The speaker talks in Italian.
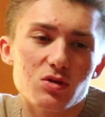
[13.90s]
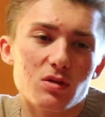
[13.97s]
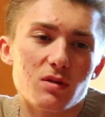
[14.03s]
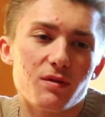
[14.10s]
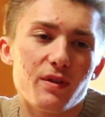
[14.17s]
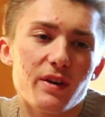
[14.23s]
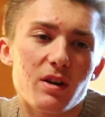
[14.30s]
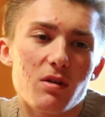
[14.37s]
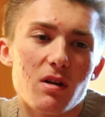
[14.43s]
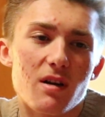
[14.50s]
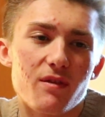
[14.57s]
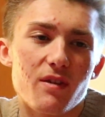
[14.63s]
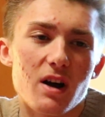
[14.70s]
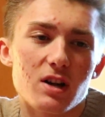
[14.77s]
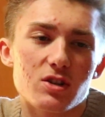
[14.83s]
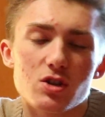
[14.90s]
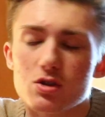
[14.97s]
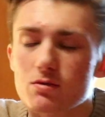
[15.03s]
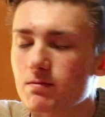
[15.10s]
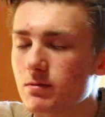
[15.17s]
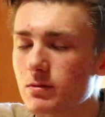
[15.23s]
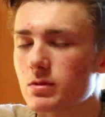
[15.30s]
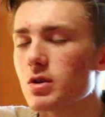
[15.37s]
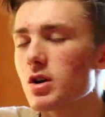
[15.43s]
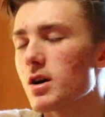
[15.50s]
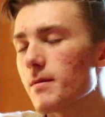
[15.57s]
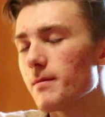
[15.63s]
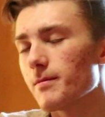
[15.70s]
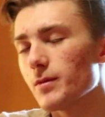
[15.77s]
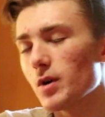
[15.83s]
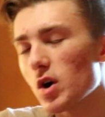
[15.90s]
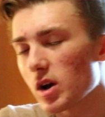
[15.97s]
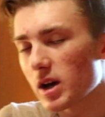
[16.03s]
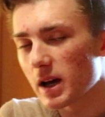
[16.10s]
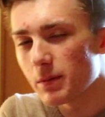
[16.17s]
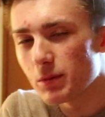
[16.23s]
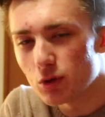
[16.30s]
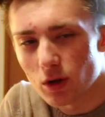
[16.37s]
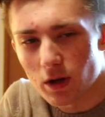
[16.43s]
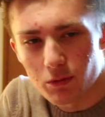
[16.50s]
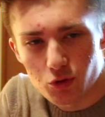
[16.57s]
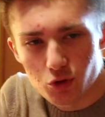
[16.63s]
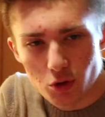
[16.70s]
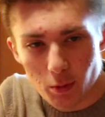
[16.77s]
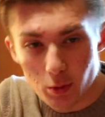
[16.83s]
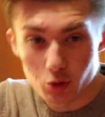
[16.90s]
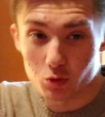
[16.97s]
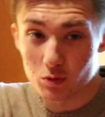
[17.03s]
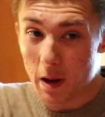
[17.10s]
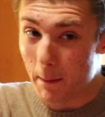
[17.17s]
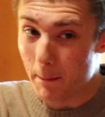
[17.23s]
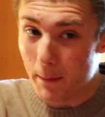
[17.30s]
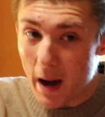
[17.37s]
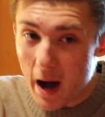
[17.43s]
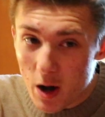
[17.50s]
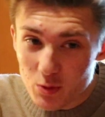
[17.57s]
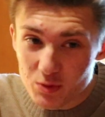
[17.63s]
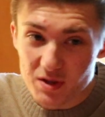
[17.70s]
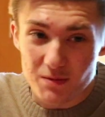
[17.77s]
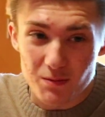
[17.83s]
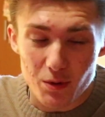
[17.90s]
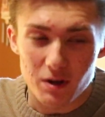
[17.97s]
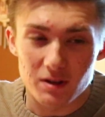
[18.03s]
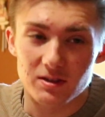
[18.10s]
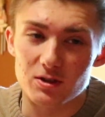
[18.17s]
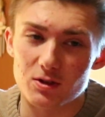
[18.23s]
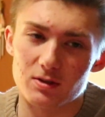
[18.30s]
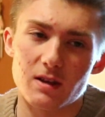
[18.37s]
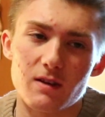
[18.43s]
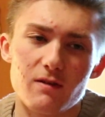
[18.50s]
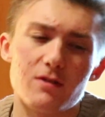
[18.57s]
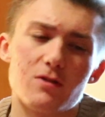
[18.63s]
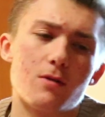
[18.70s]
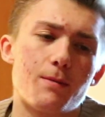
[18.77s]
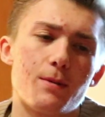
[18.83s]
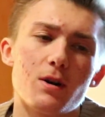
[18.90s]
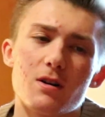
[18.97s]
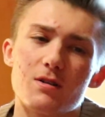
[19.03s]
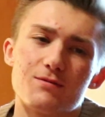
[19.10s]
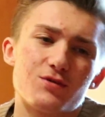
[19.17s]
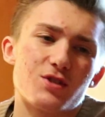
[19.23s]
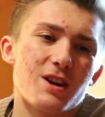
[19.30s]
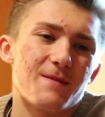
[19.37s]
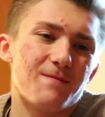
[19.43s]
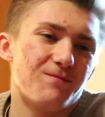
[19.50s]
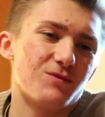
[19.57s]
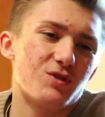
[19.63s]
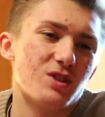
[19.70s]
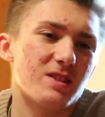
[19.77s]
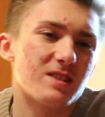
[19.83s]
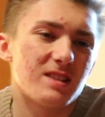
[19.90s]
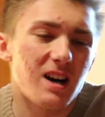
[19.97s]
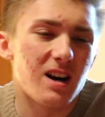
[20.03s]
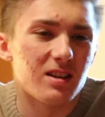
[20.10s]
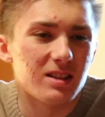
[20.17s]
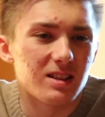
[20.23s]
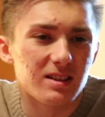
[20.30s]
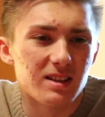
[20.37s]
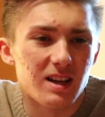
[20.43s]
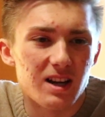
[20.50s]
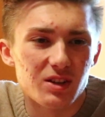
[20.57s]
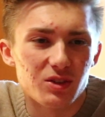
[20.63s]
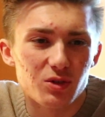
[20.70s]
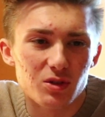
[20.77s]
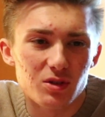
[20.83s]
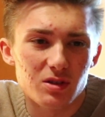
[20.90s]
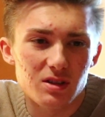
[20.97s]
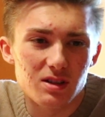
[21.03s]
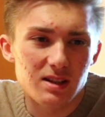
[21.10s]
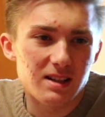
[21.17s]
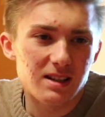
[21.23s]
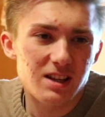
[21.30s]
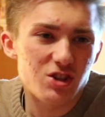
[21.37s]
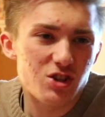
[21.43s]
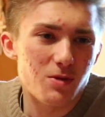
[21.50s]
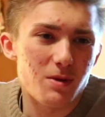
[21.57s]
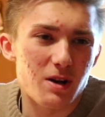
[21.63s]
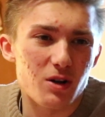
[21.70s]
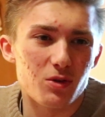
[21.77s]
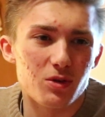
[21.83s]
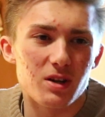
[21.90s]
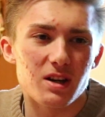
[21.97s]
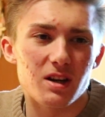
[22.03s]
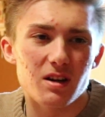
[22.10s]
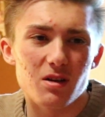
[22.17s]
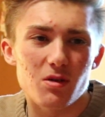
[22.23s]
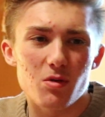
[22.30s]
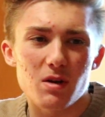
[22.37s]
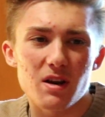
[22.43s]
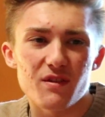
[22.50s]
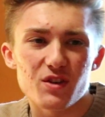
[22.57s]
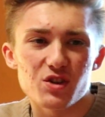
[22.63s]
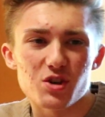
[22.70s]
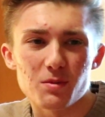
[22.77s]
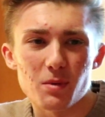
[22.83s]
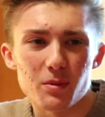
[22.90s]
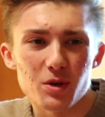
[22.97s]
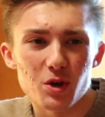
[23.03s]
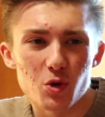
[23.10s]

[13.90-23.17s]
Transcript: su non fare con la faccia, cioè, ho capito che mi sono preso una pausa un pochettino dai video, però cioè, ci sta ogni tanto, lasciamela godere, che quella faccia poi mi